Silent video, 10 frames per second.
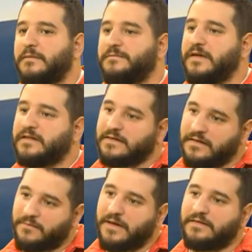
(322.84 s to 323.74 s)
في
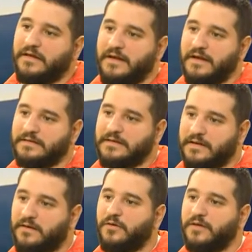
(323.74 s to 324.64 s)
تدريبات على
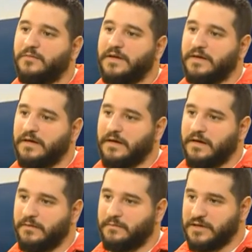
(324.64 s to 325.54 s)
التدخل
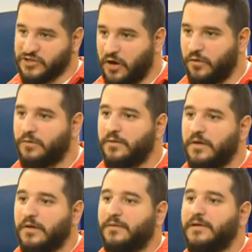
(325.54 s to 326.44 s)
بالجو
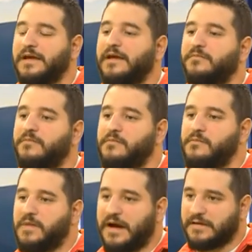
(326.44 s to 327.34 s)
ولكن
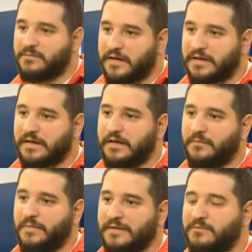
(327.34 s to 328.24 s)
بعد منا
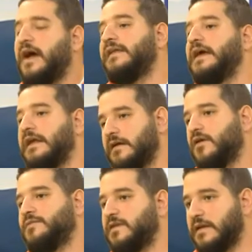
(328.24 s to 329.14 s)
بعد ما عندنا
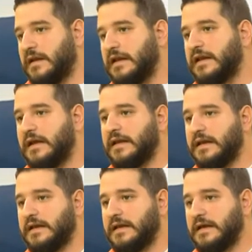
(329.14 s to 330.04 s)
هليكوبتر لل
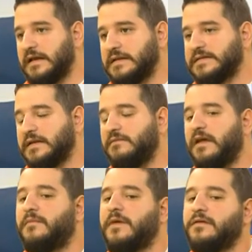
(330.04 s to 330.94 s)
لل للصليب الاحمر
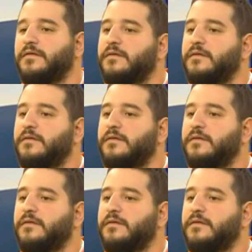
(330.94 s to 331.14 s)
ولكن انا